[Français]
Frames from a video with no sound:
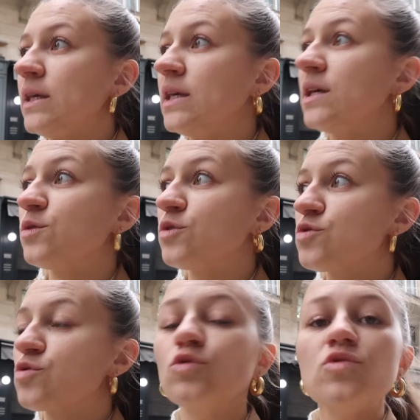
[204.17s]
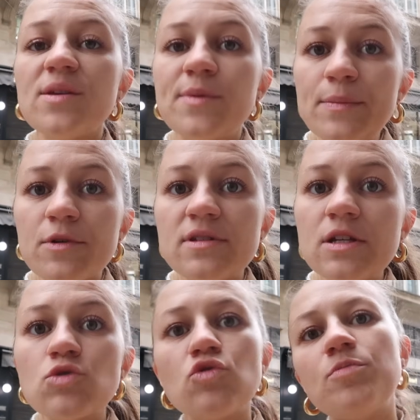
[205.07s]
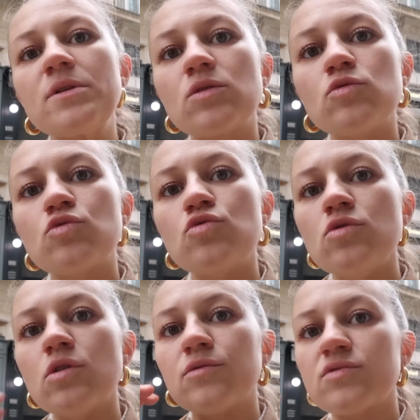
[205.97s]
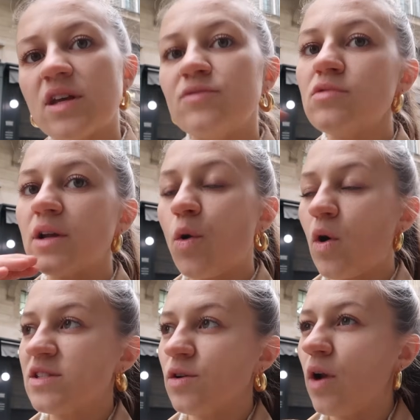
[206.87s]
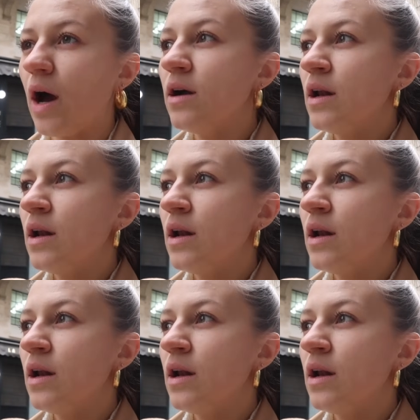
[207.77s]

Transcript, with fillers: et euh, surtout c'est bien pensé je trouve parce que du coup vous avez vu les croissants là